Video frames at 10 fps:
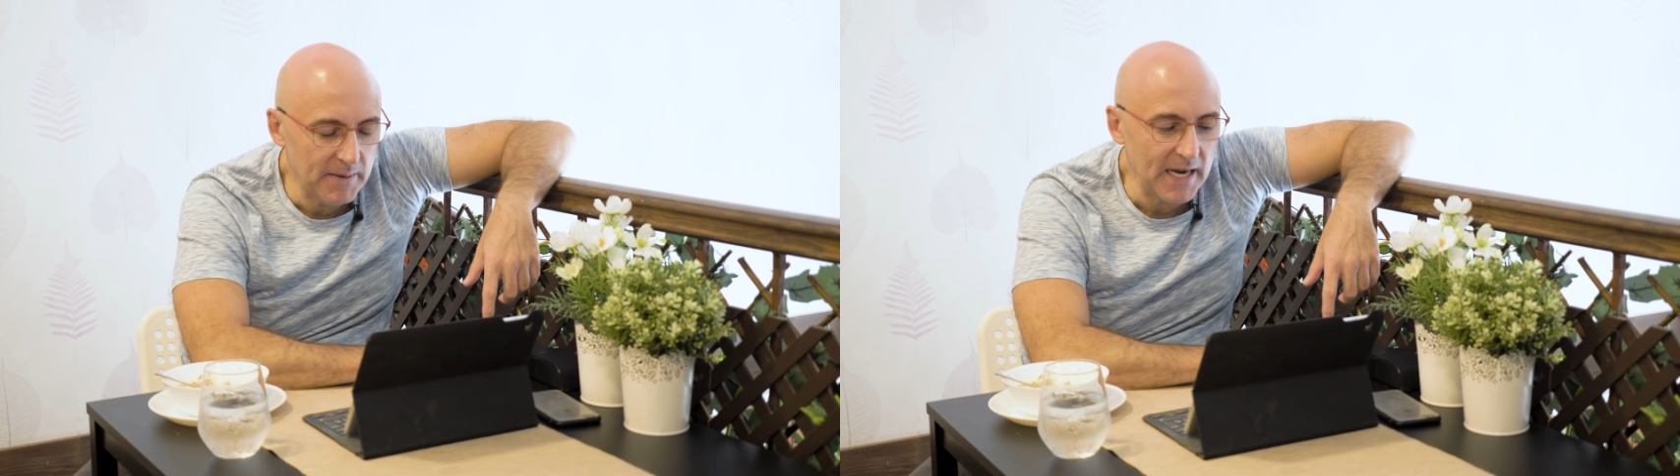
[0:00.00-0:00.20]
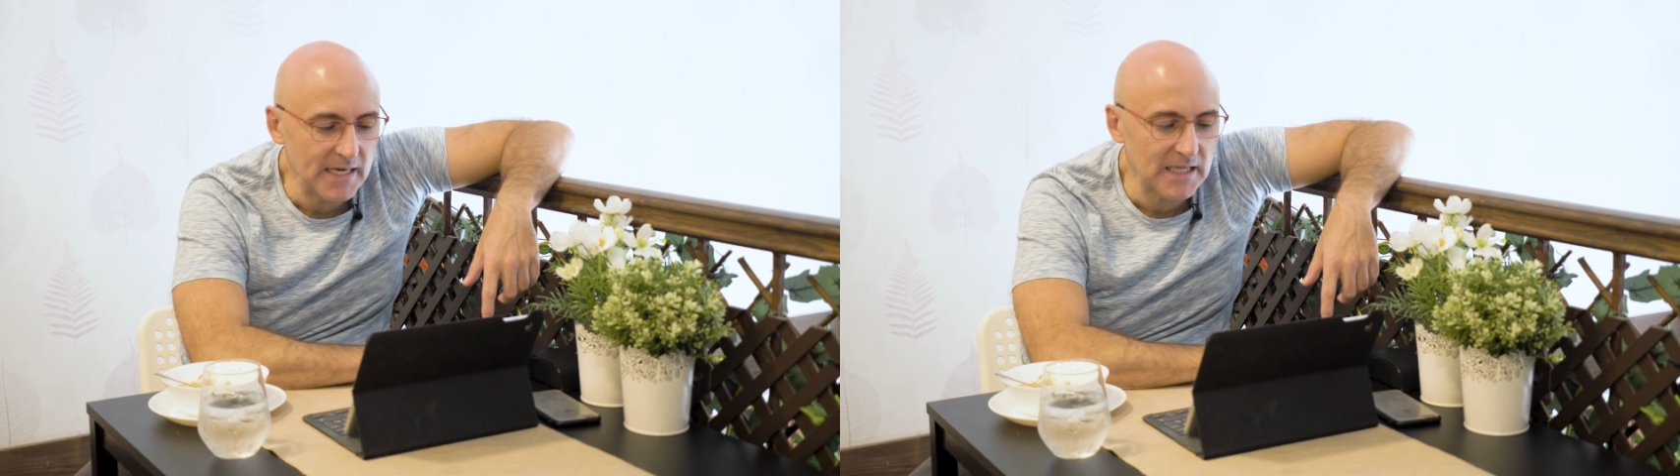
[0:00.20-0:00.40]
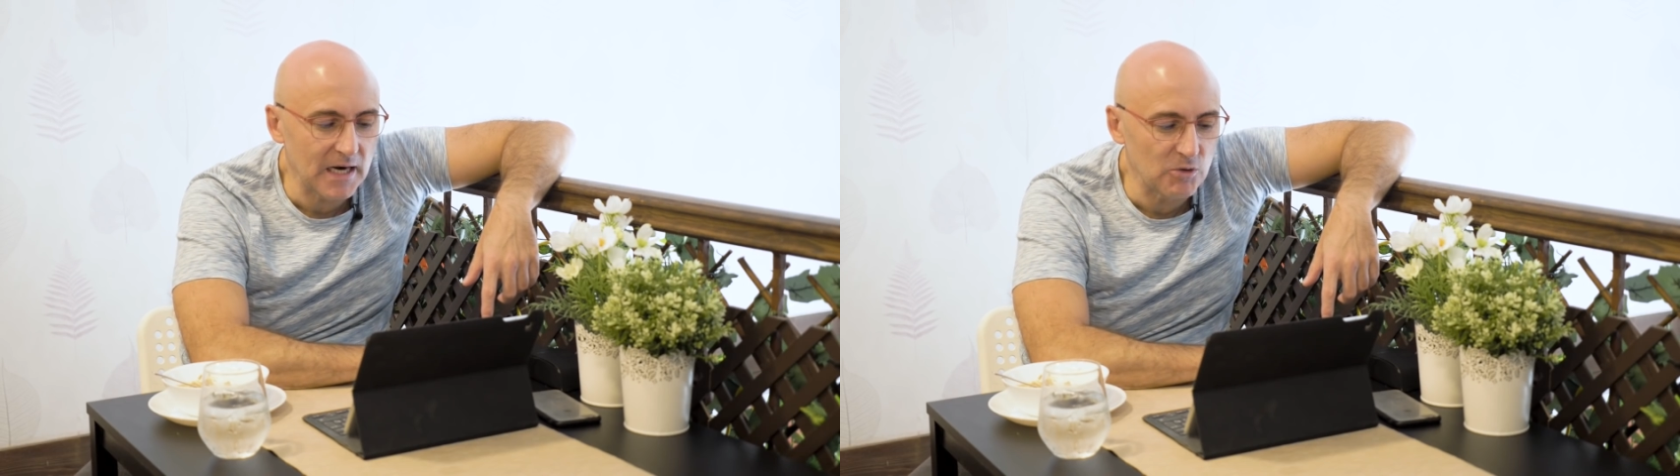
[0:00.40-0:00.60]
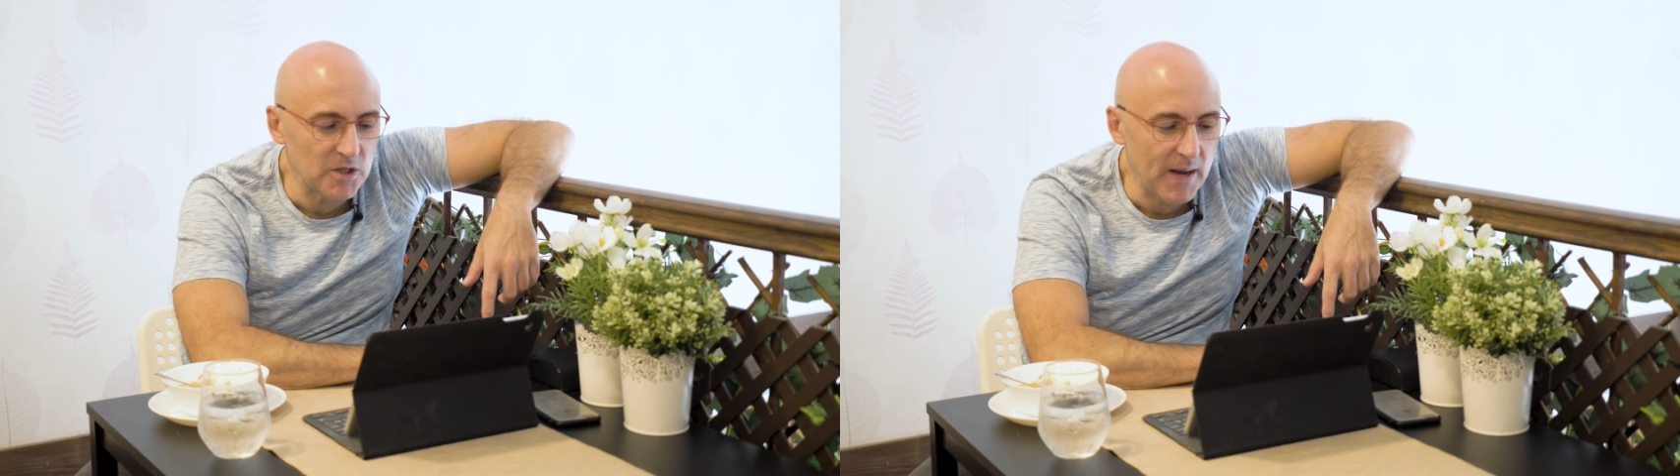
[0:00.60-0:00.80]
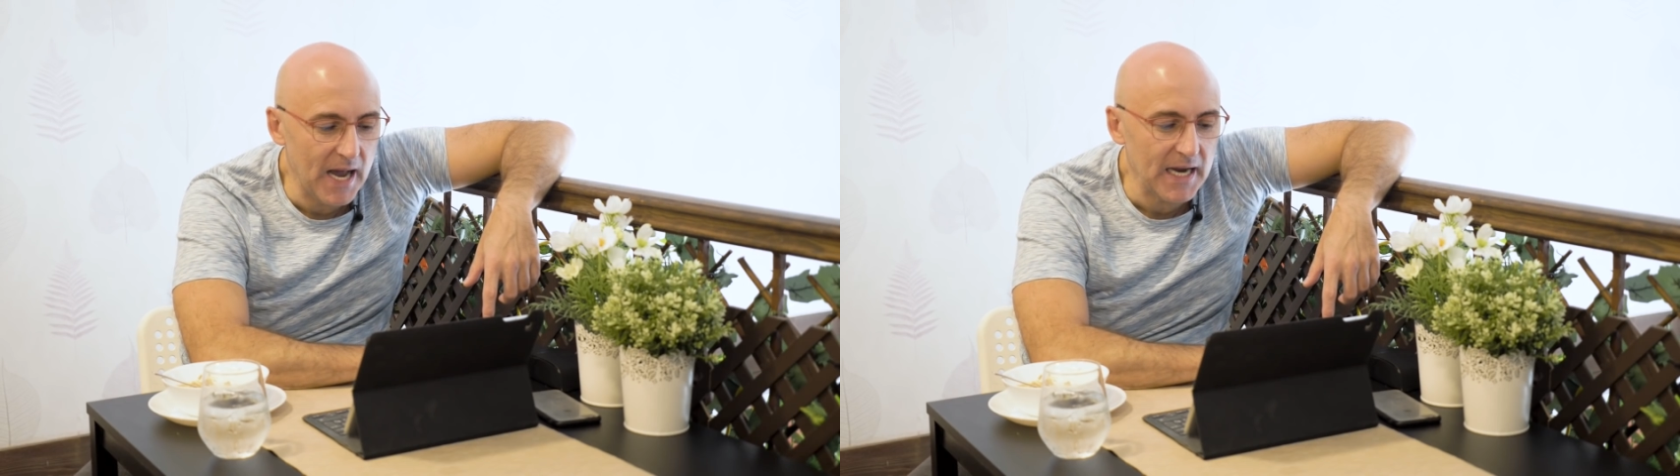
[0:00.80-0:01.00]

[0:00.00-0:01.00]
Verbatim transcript: venga, esta es la última.